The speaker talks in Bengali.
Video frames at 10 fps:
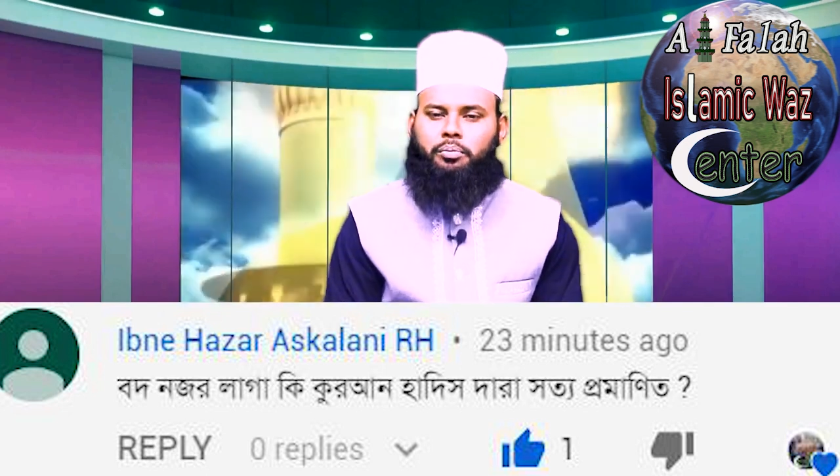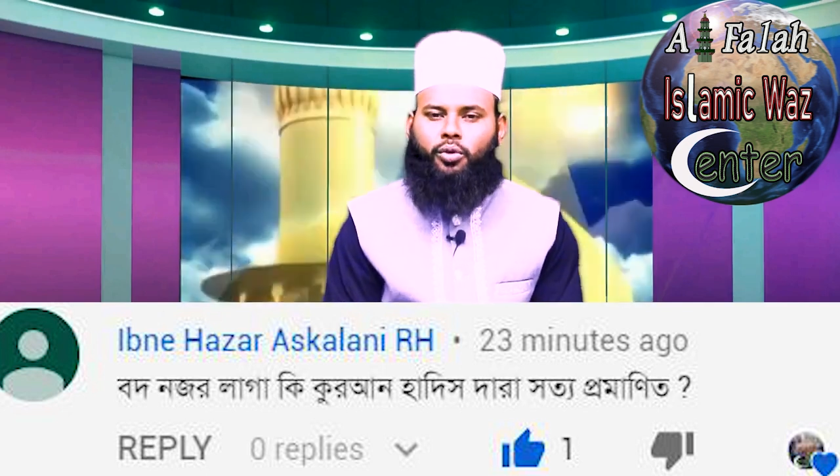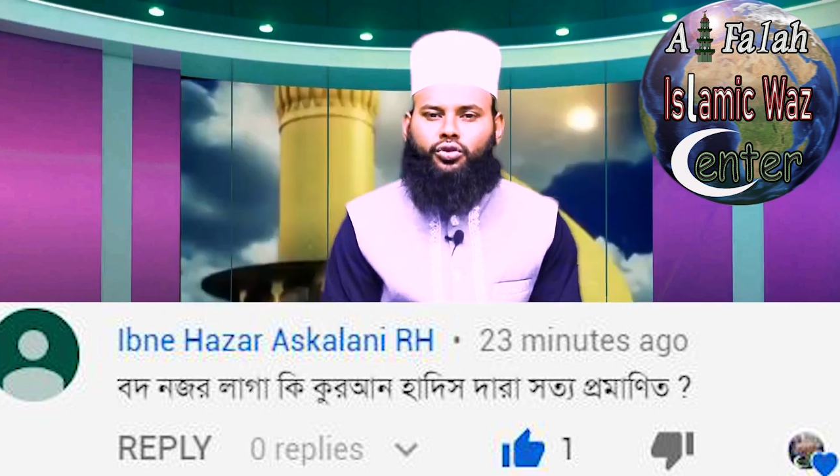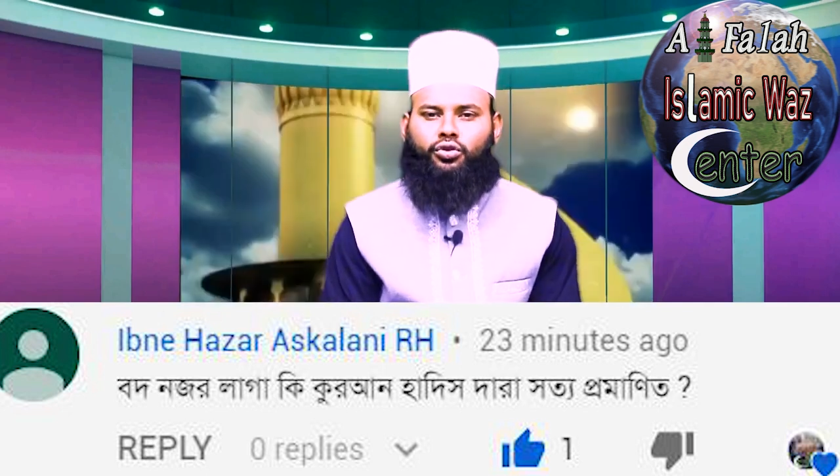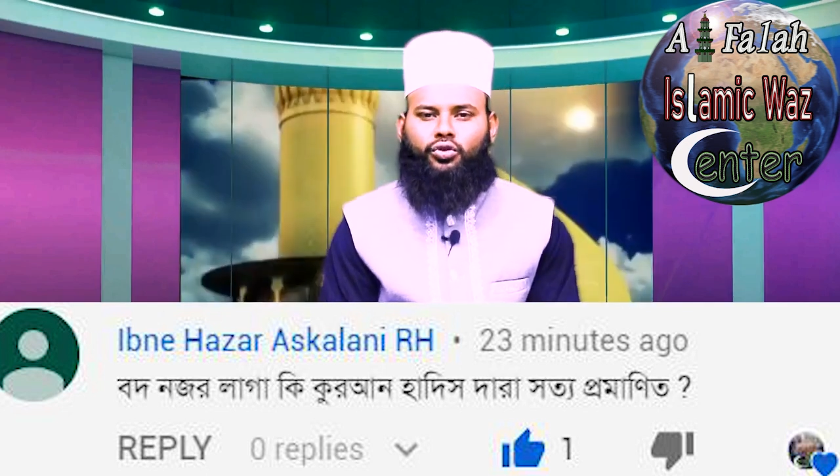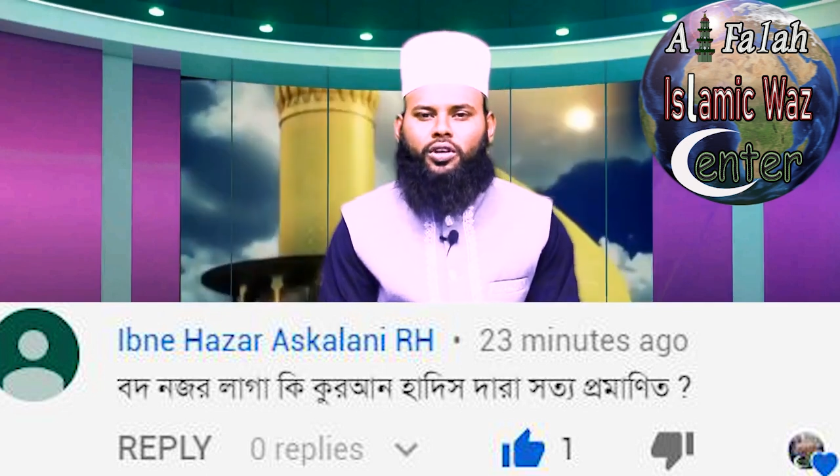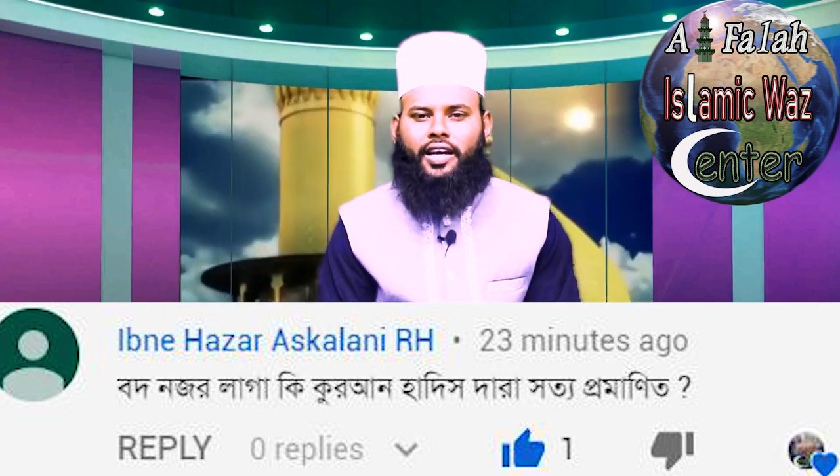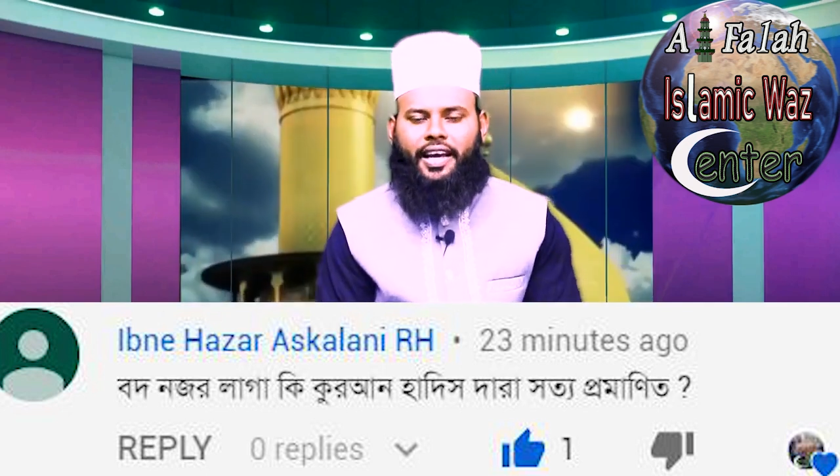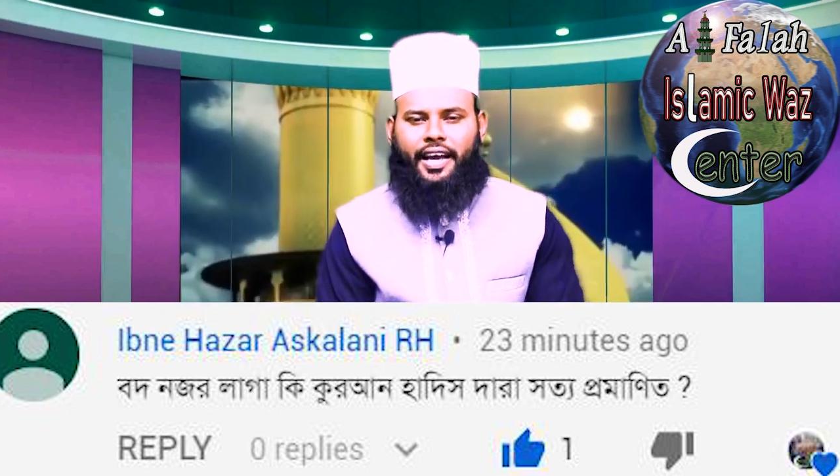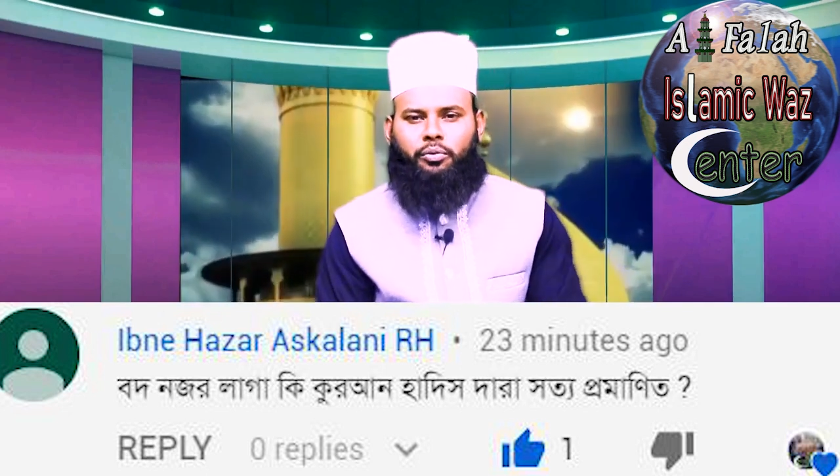বদনজর
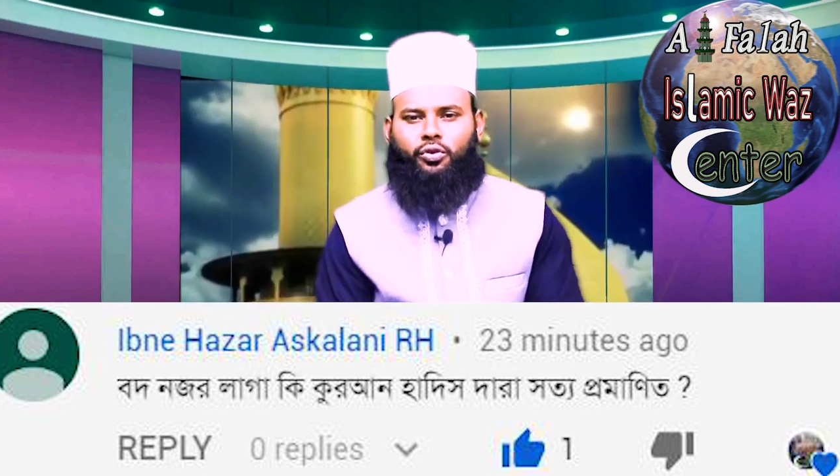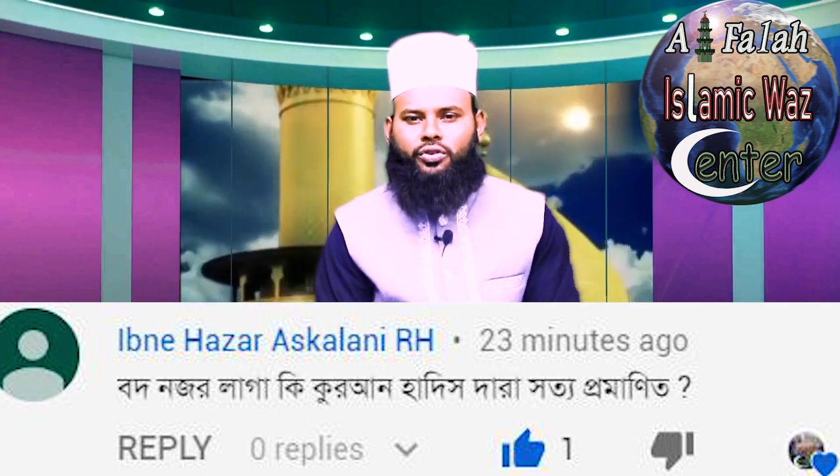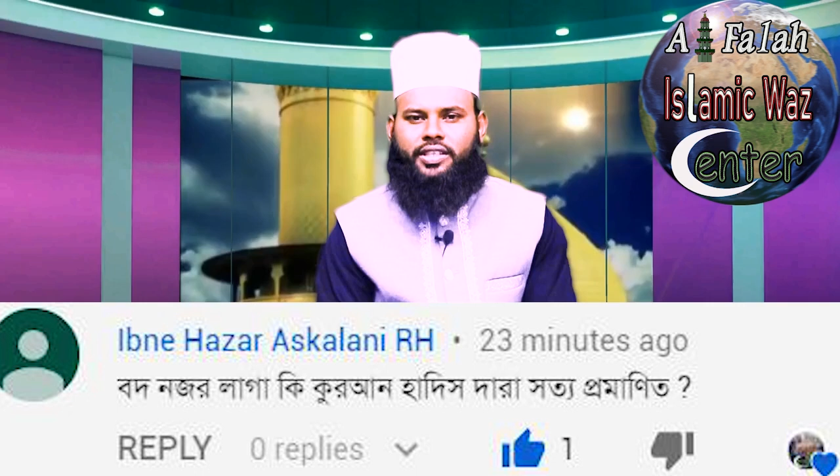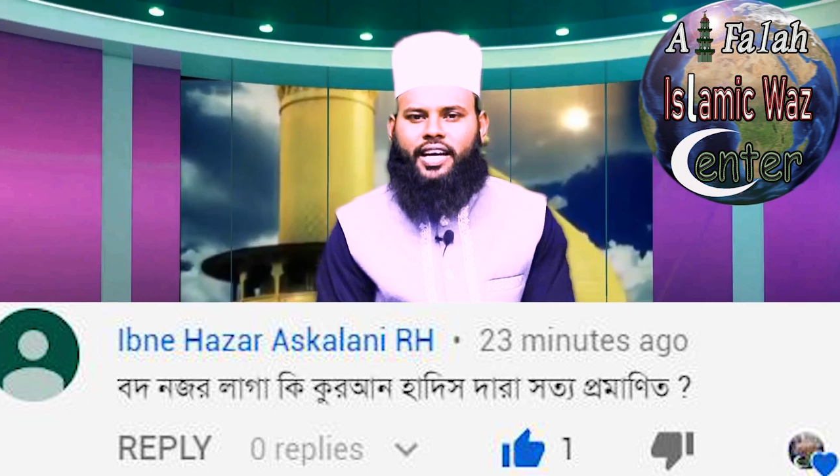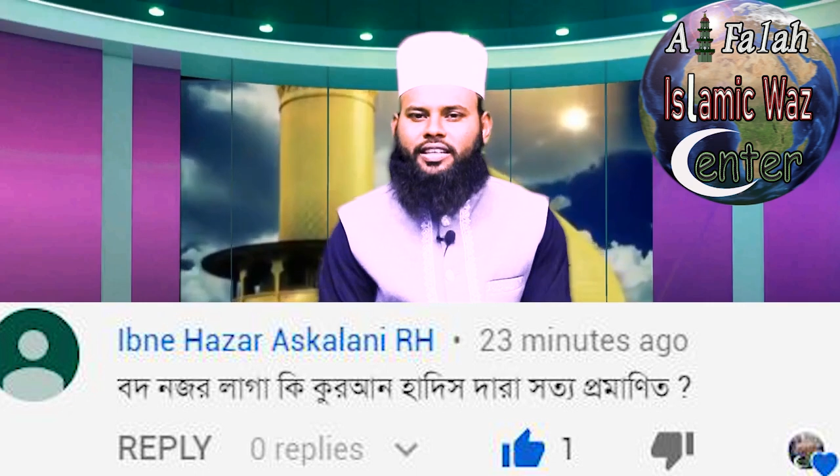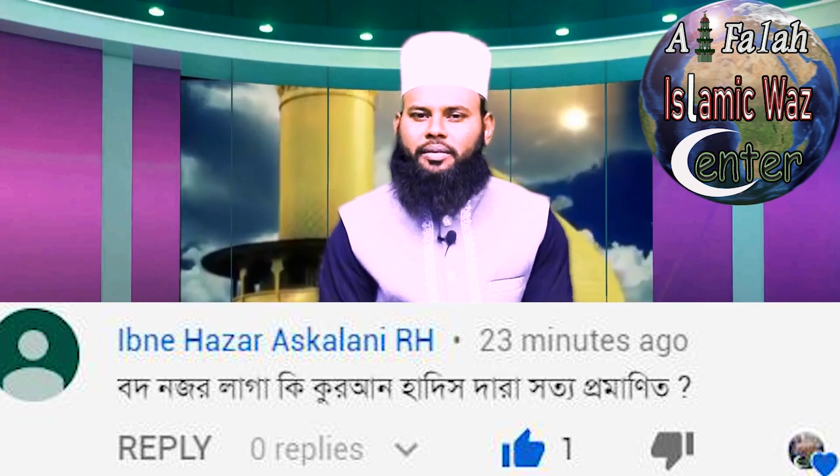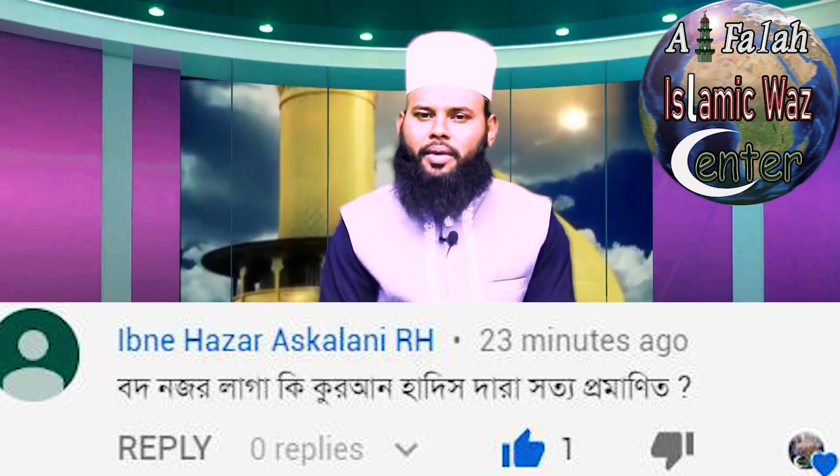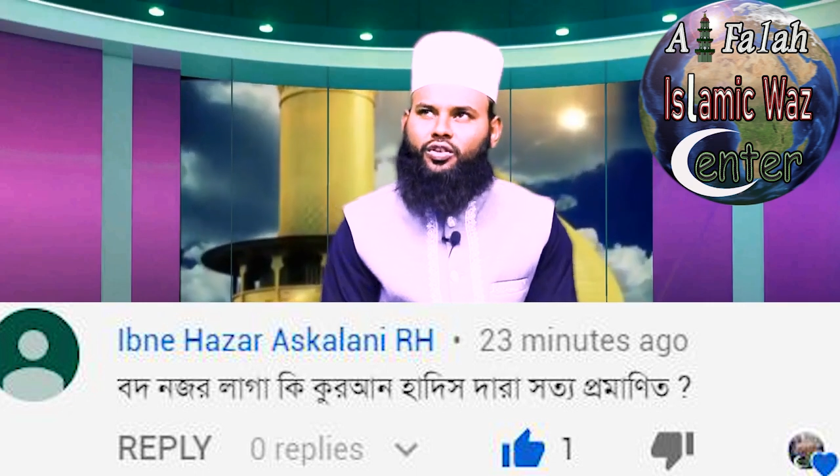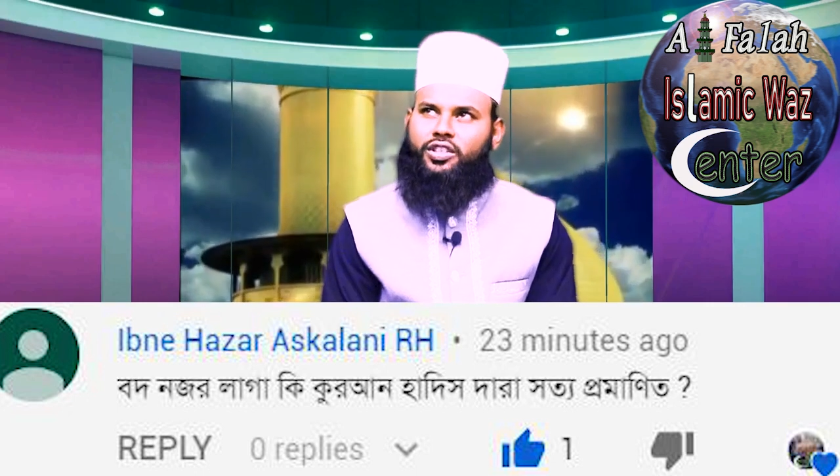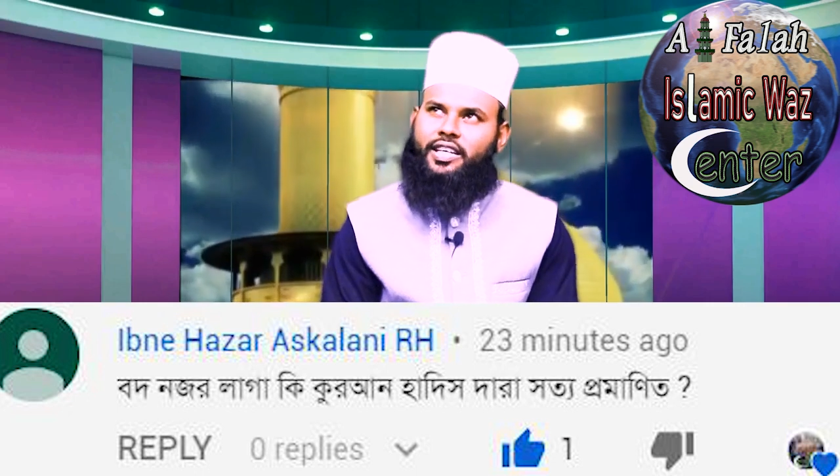লাগা এমন যে একটা
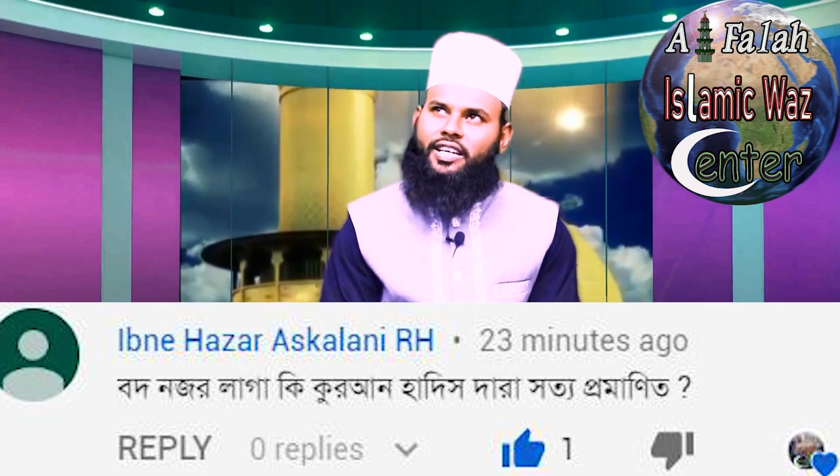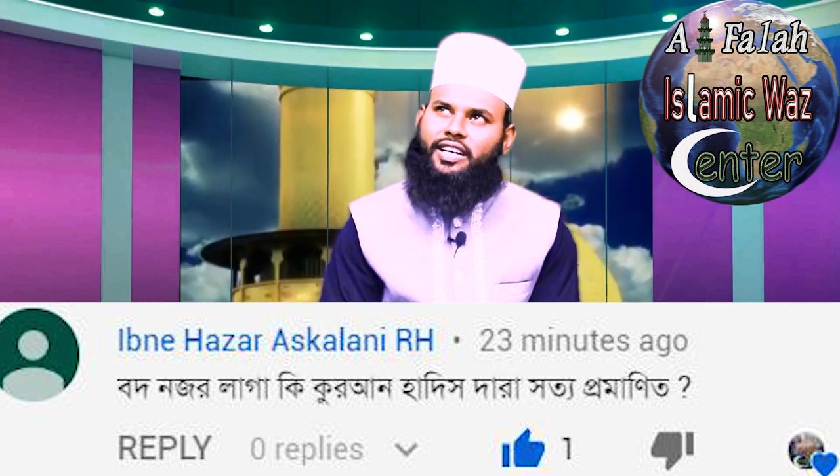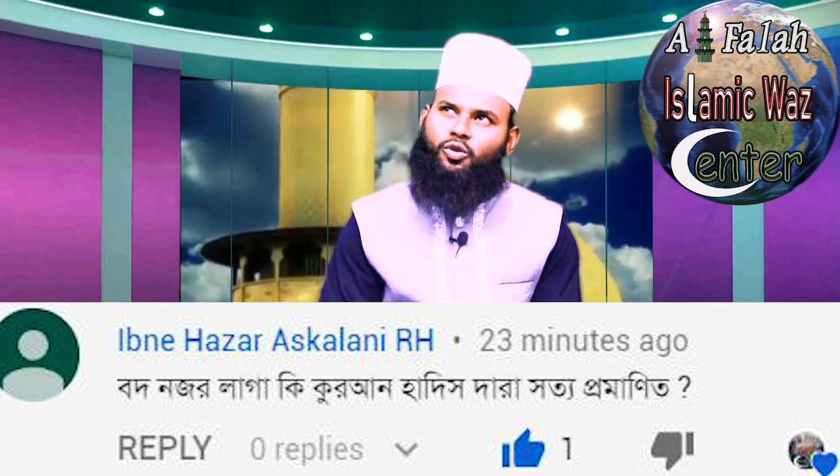মানুষকে